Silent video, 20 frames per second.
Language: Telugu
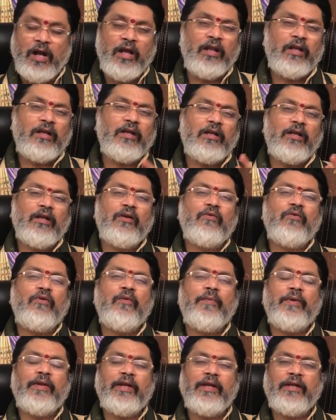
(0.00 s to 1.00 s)
ఆ రకంగా కూడా
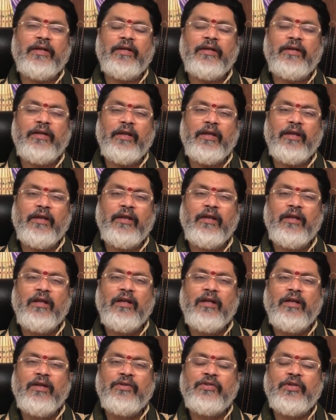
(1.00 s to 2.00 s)
మనకి ఏంటంటే
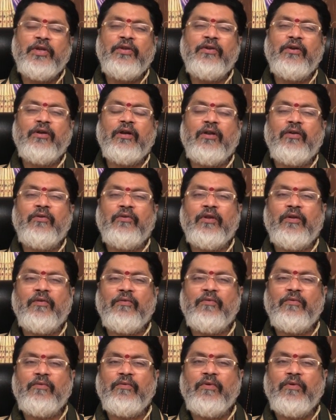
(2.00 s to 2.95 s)
శని యొక్క అనుగ్రహం